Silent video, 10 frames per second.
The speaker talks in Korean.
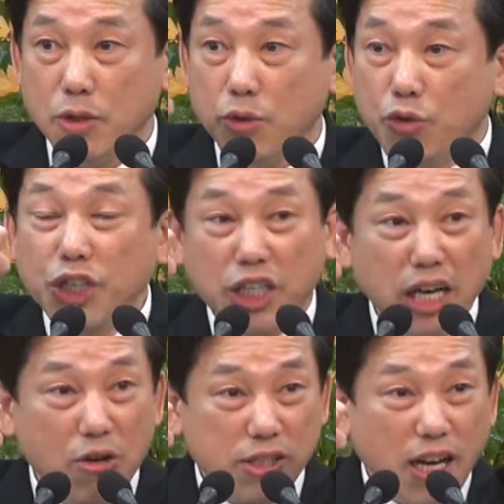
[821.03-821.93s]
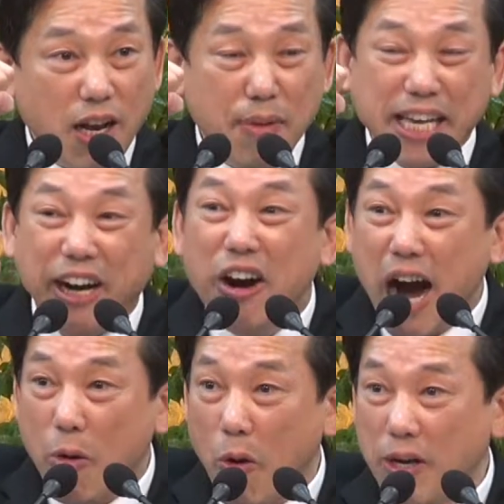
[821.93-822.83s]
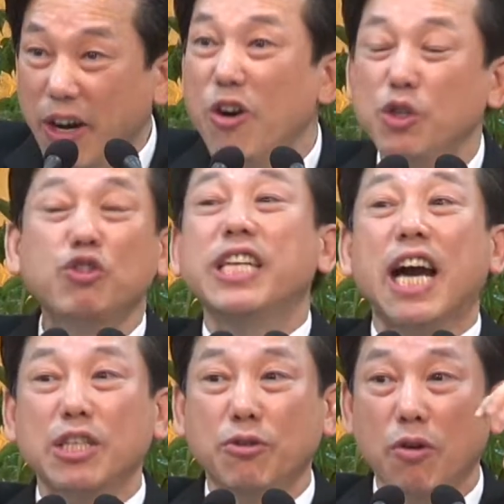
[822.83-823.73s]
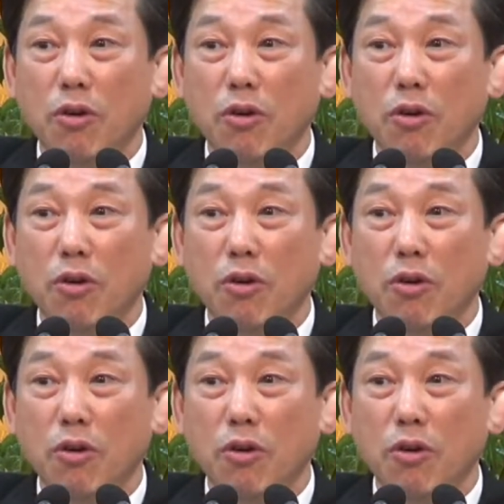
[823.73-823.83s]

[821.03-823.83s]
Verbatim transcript: 귀신하고 사람의 영하고 영, 육체가 아니고